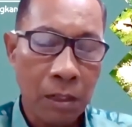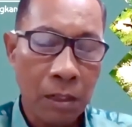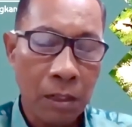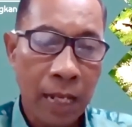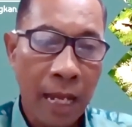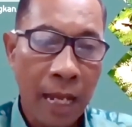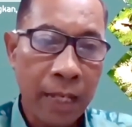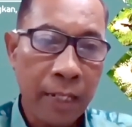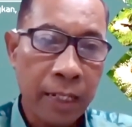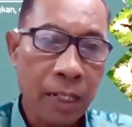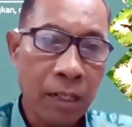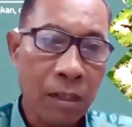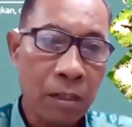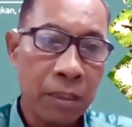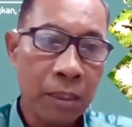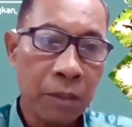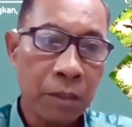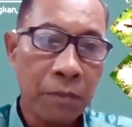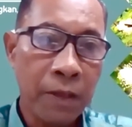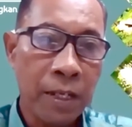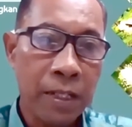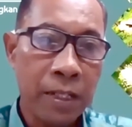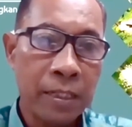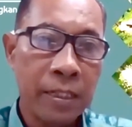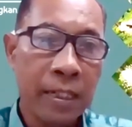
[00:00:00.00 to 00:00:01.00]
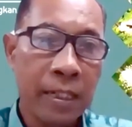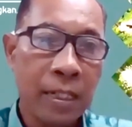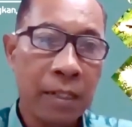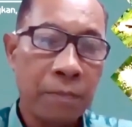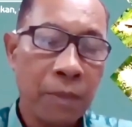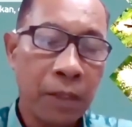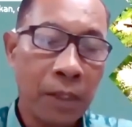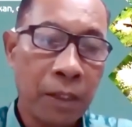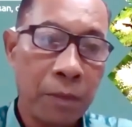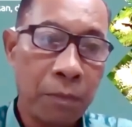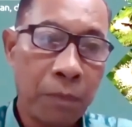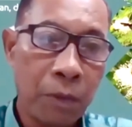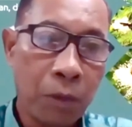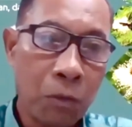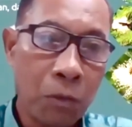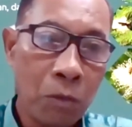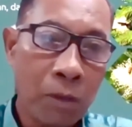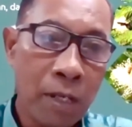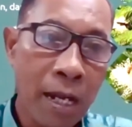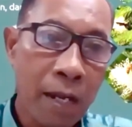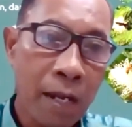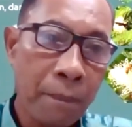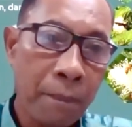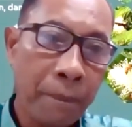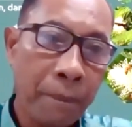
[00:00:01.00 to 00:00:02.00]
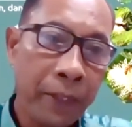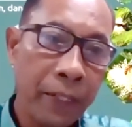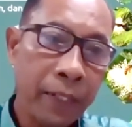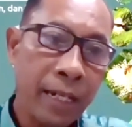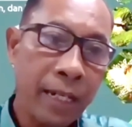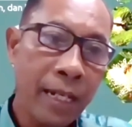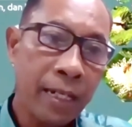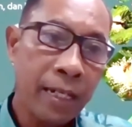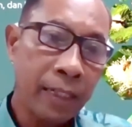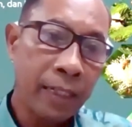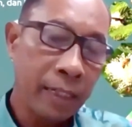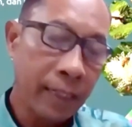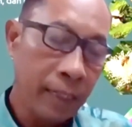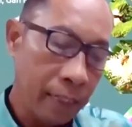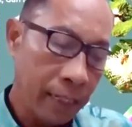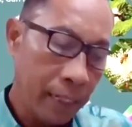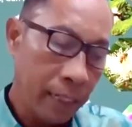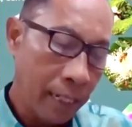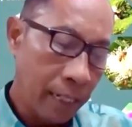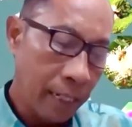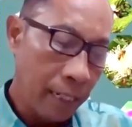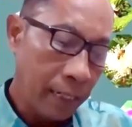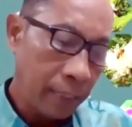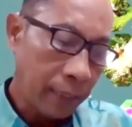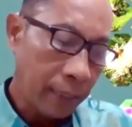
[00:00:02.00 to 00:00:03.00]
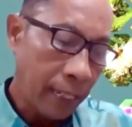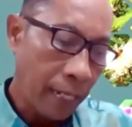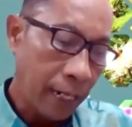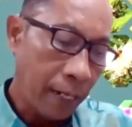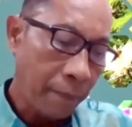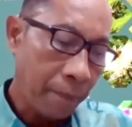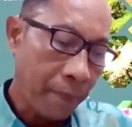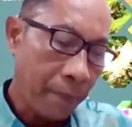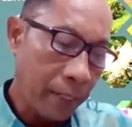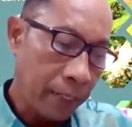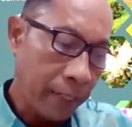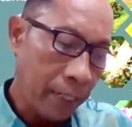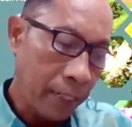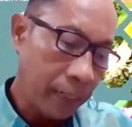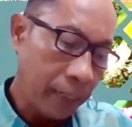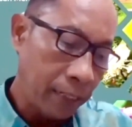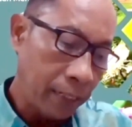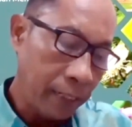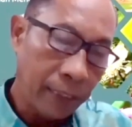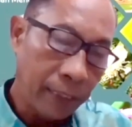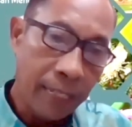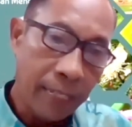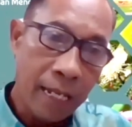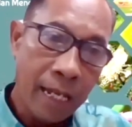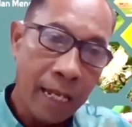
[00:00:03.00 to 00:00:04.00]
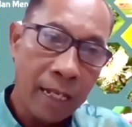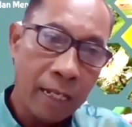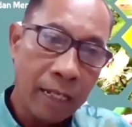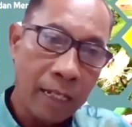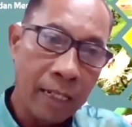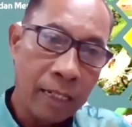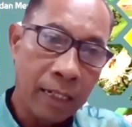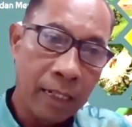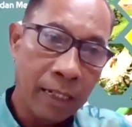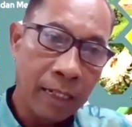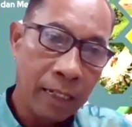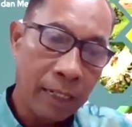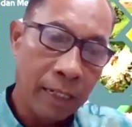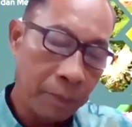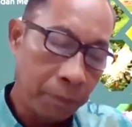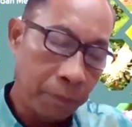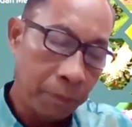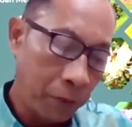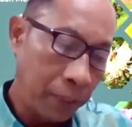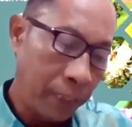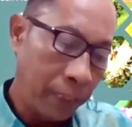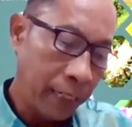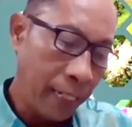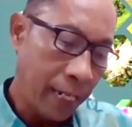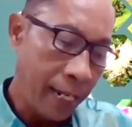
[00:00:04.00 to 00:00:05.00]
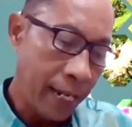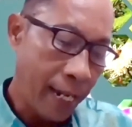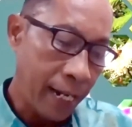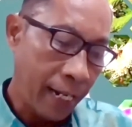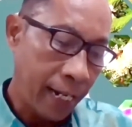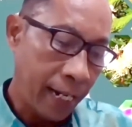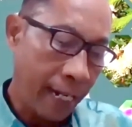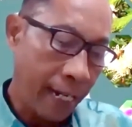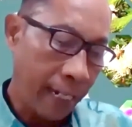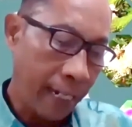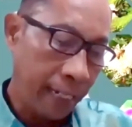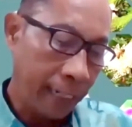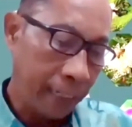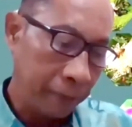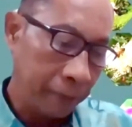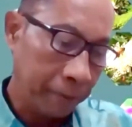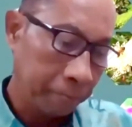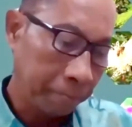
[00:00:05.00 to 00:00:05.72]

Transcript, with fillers: area konservasi yang mungkin berkurang pindah ke tanaman yang kita uh, budidayakan.